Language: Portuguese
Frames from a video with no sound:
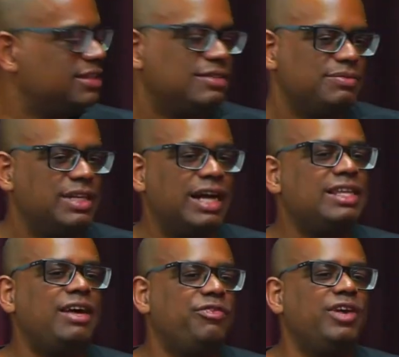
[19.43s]
O, o
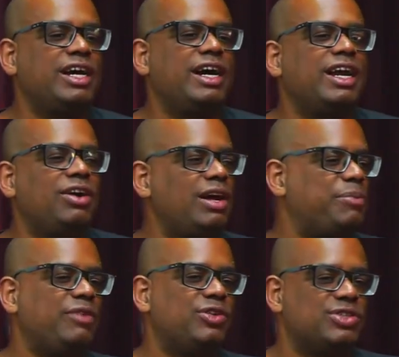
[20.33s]
Nada a ver, cara. É olha
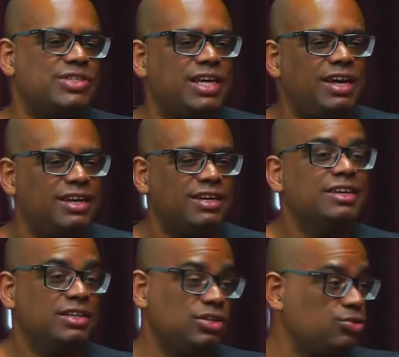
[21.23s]
para você.
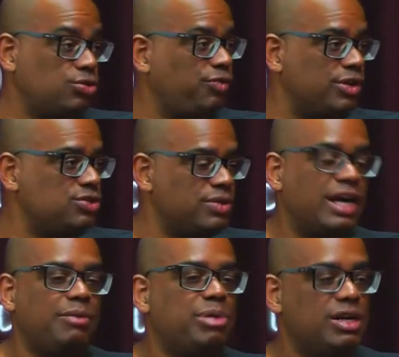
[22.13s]
Né? Eu não tô falando de um
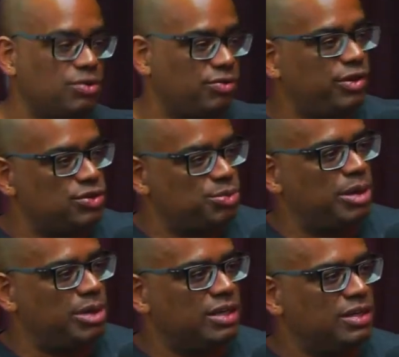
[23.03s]
cara branco que falou isso
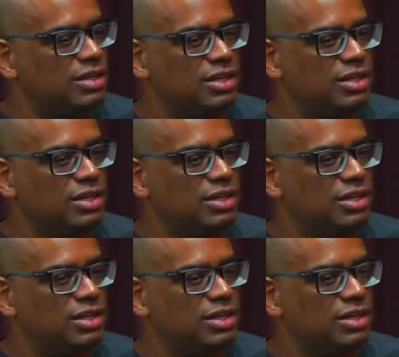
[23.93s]
para mim.